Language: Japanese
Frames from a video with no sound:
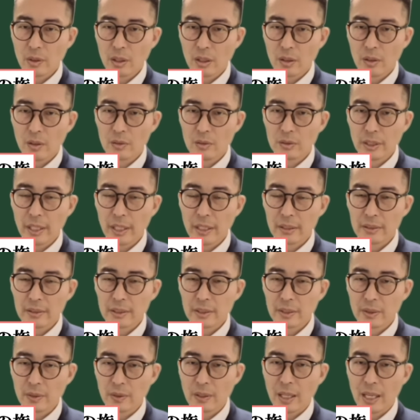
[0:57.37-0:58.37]
可を受ける
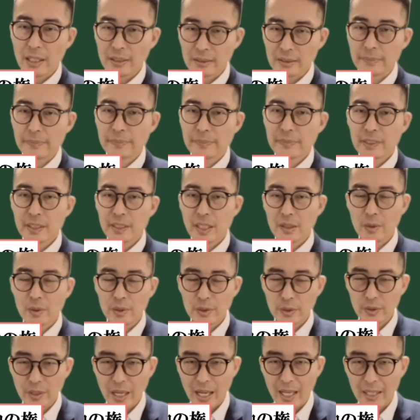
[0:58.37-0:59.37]
必要がある。さあ、どうで
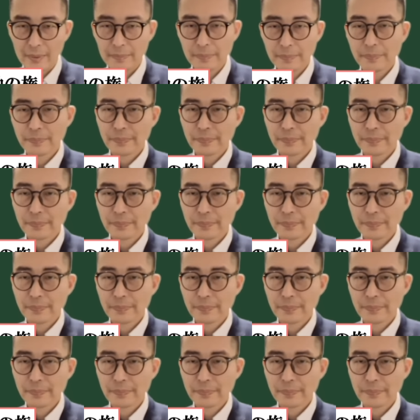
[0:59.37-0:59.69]
しょうか。